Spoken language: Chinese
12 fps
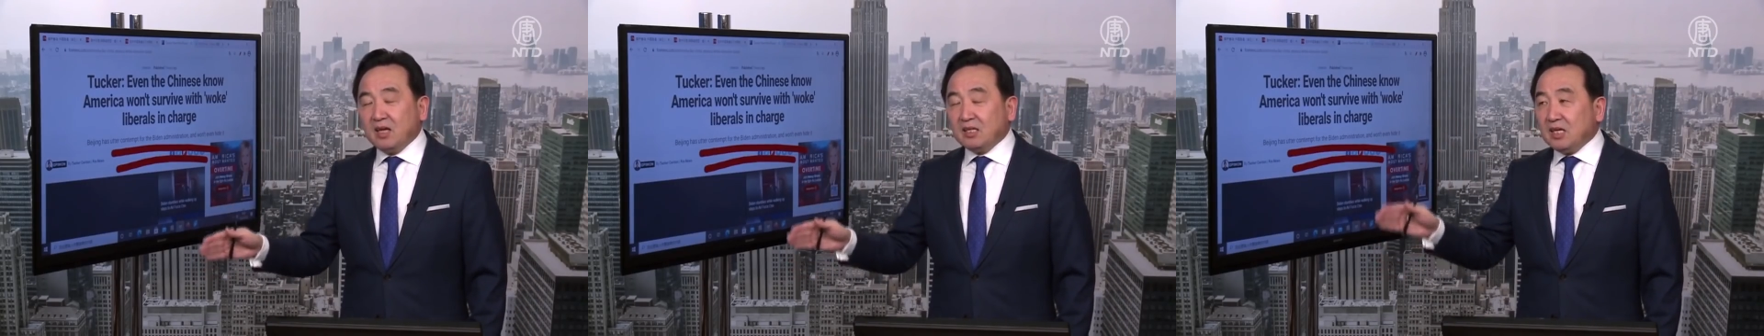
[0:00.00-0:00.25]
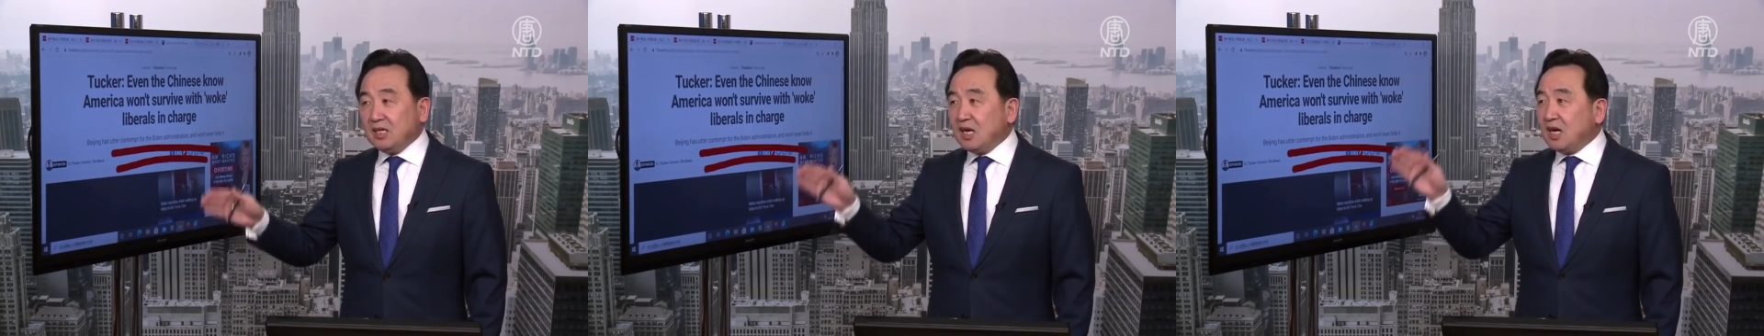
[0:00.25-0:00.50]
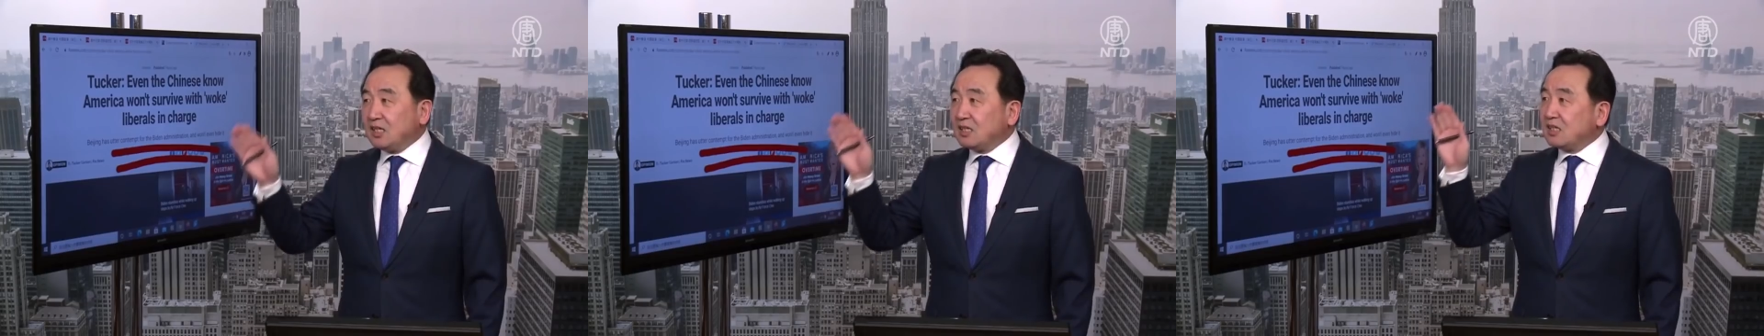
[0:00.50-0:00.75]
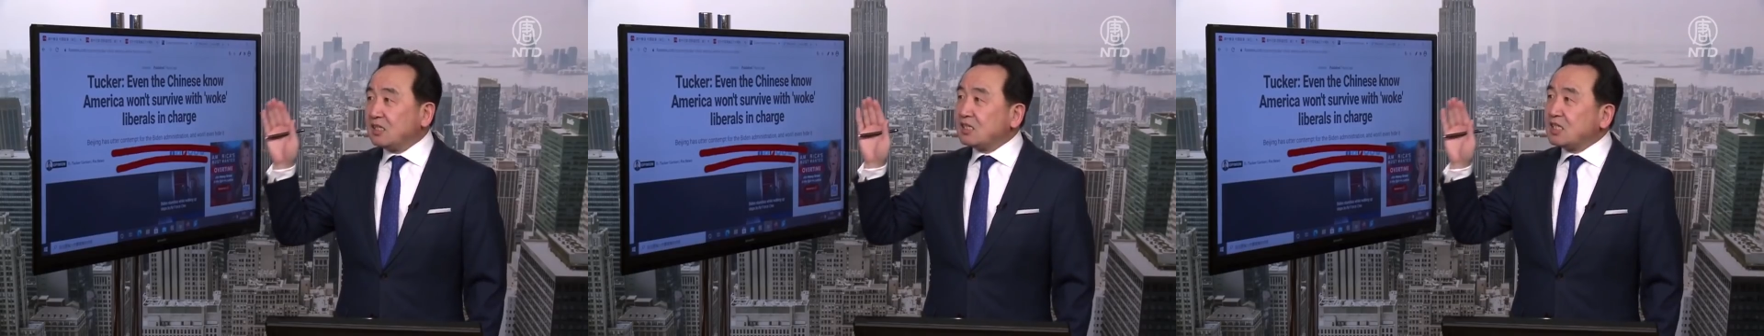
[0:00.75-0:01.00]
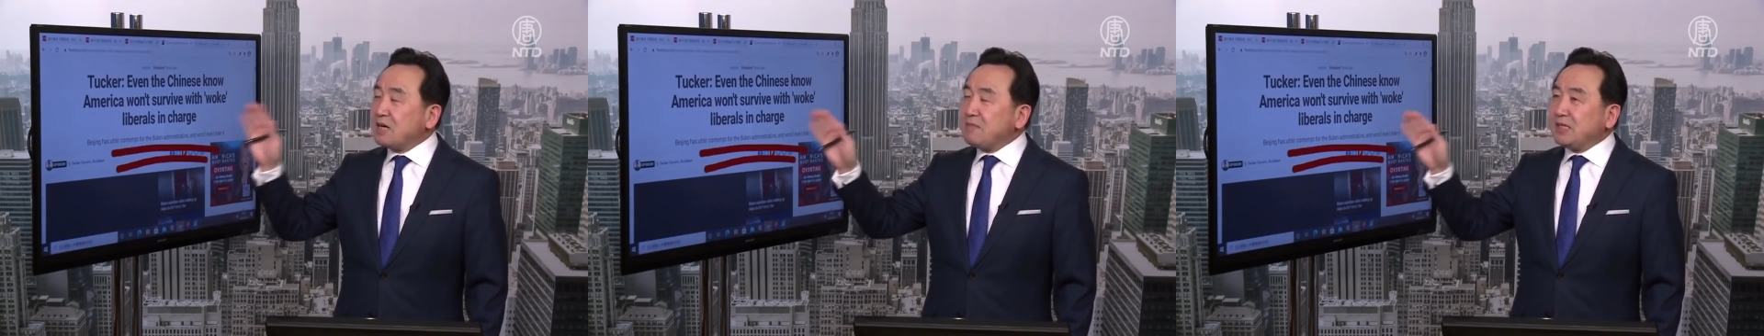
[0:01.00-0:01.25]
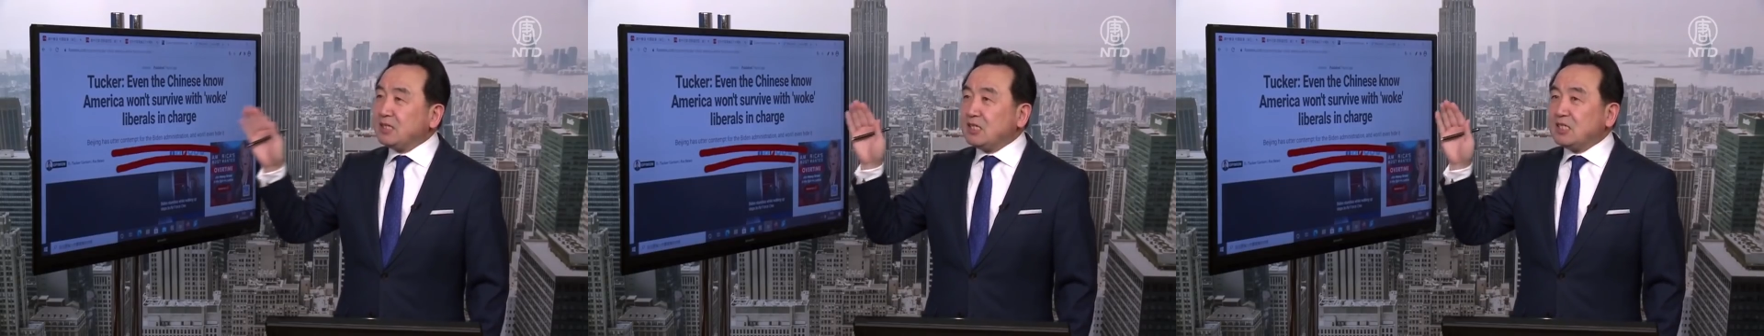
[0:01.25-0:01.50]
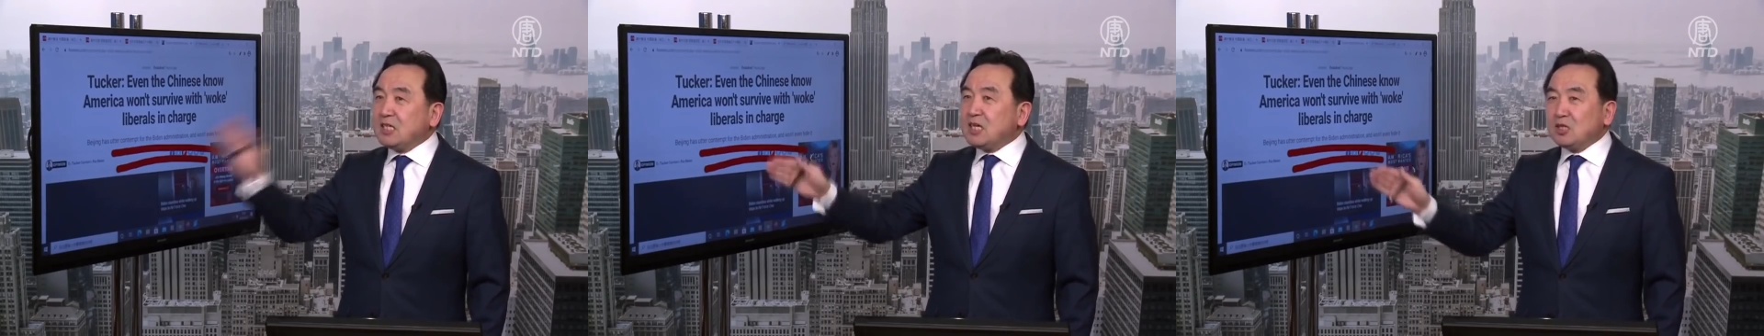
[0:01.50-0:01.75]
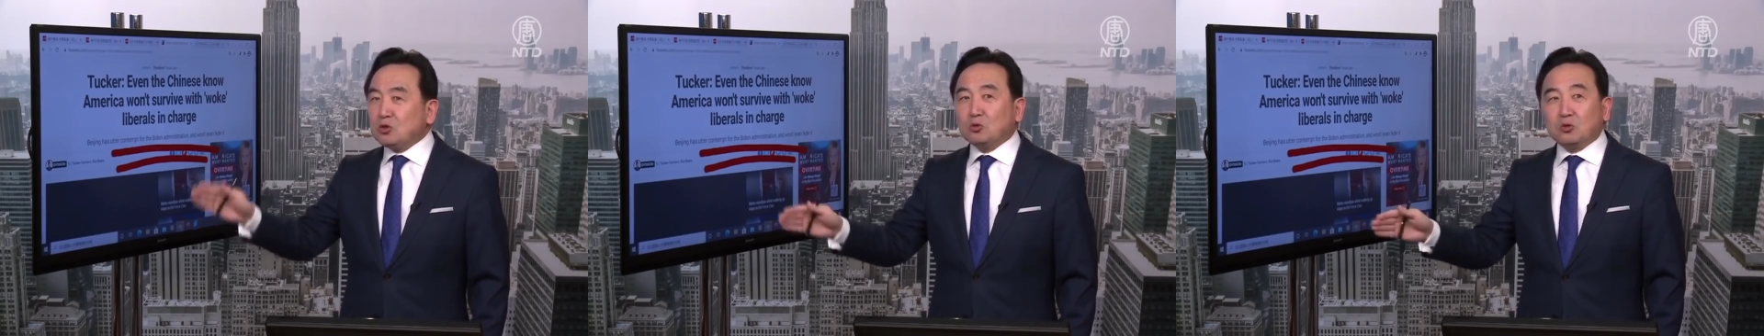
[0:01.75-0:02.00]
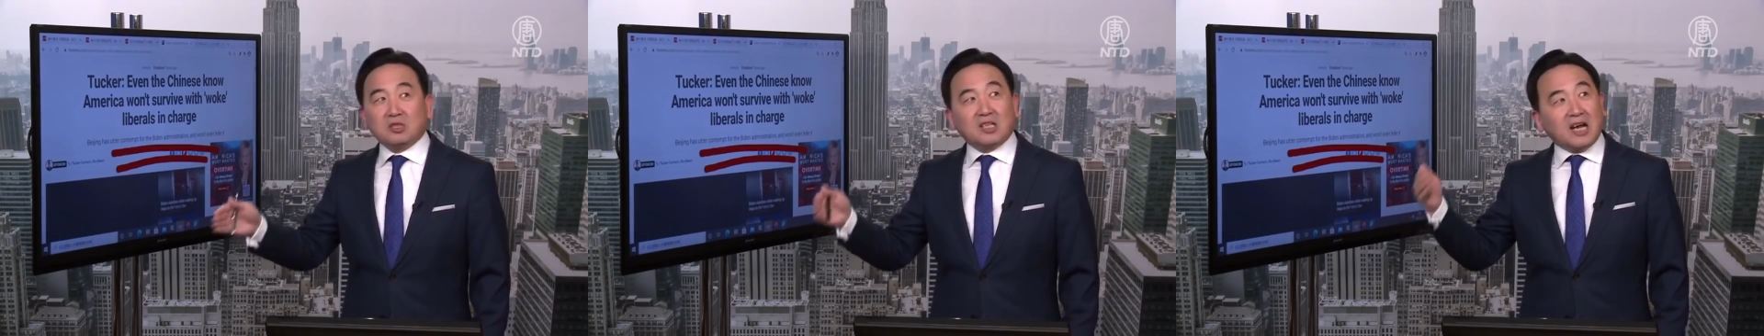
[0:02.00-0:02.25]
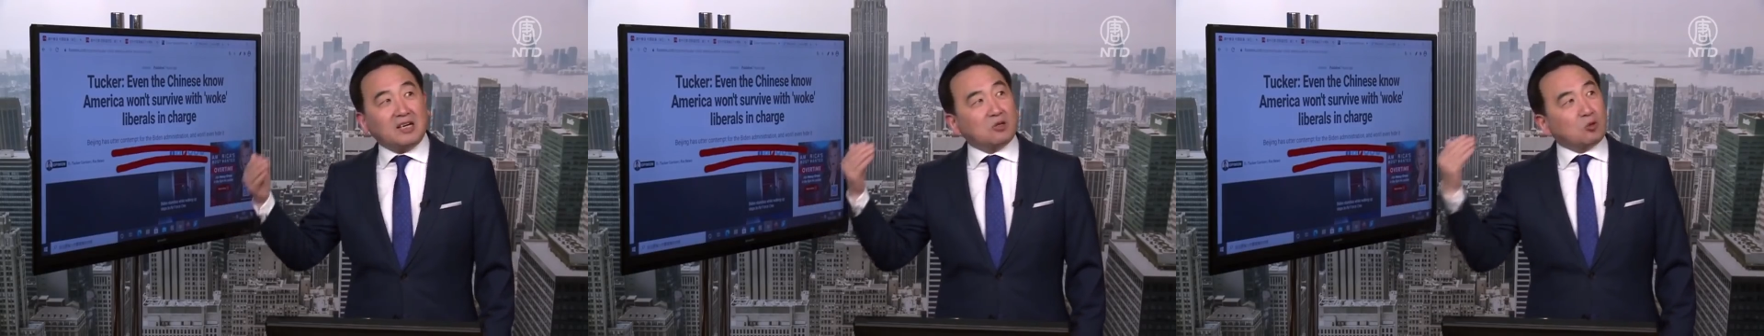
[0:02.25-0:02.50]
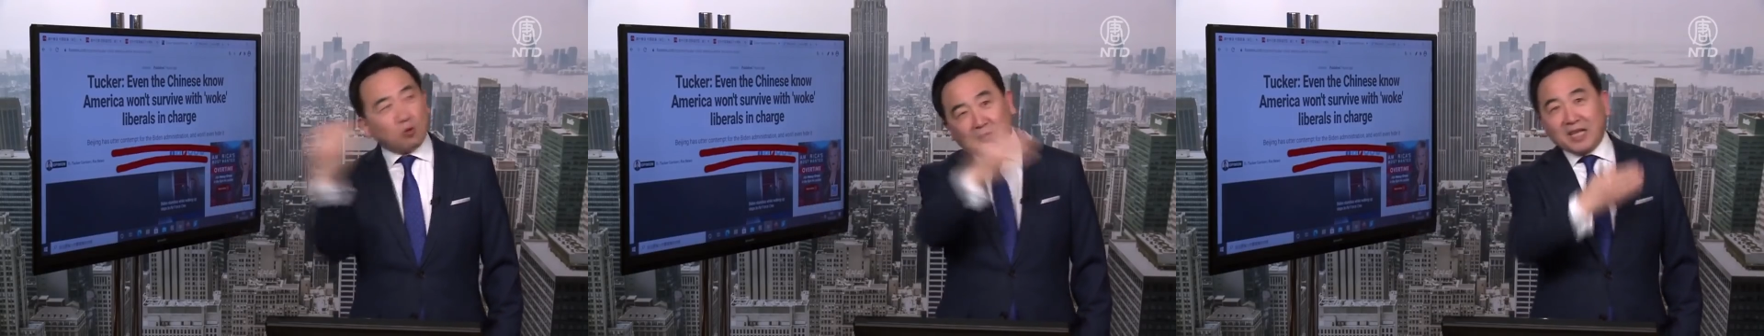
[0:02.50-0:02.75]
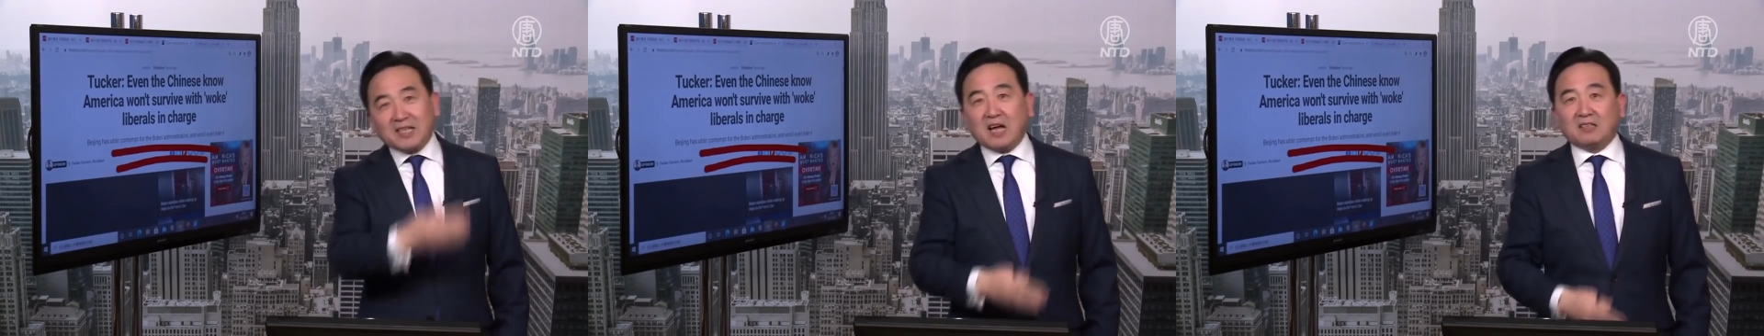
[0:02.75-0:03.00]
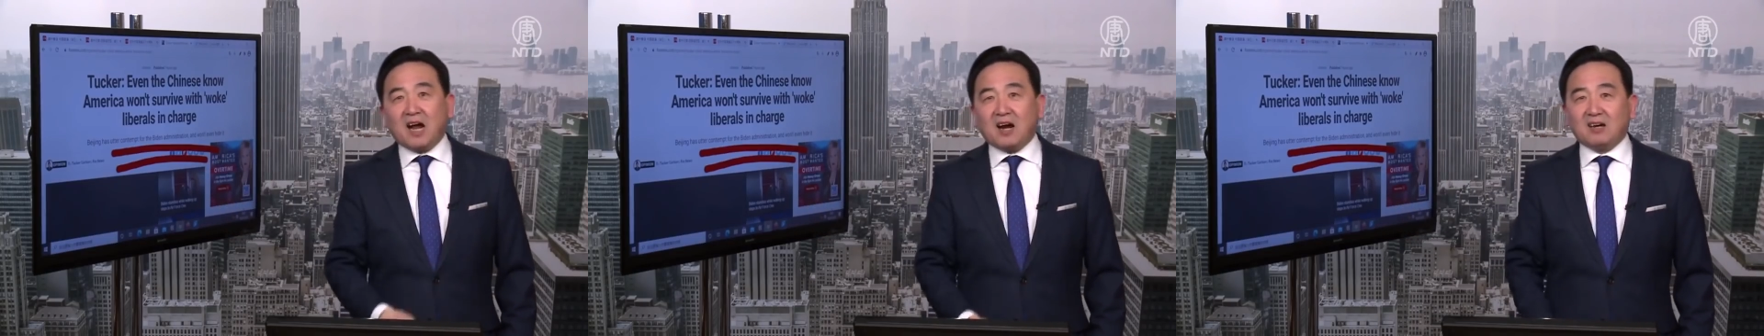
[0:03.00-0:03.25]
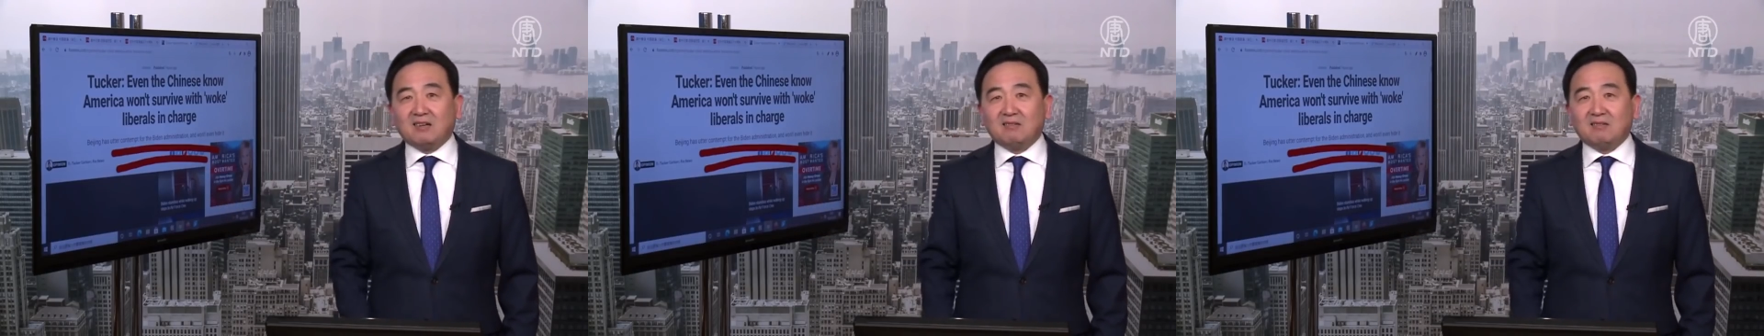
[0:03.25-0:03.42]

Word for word: 你的生命的基础在人共产党那儿。